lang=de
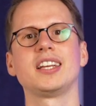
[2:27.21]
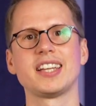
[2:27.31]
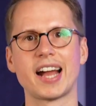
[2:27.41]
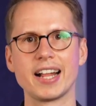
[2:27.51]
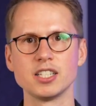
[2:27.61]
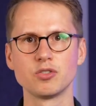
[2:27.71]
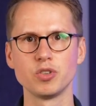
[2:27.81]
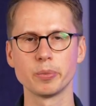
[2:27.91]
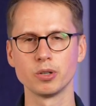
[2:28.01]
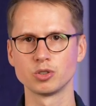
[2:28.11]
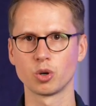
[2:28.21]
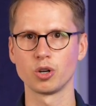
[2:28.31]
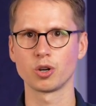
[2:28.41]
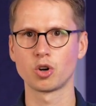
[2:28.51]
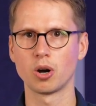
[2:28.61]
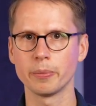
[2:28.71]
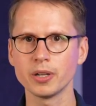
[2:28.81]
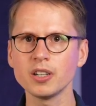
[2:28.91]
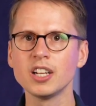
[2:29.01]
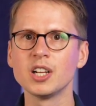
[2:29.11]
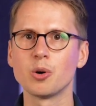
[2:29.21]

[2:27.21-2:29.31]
der Halswirbelsäule kommen.